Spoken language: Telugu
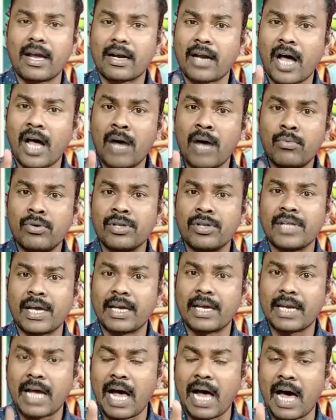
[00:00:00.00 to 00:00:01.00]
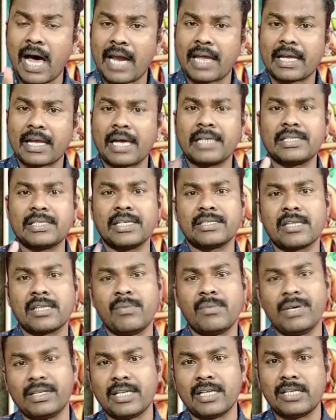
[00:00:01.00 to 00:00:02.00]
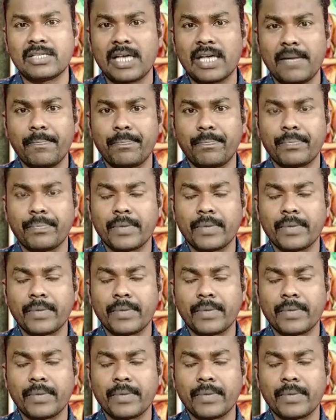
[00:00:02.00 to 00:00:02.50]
రాముడి దగ్గర ఆ రకంగా చేసిందని మీకు తెలుసా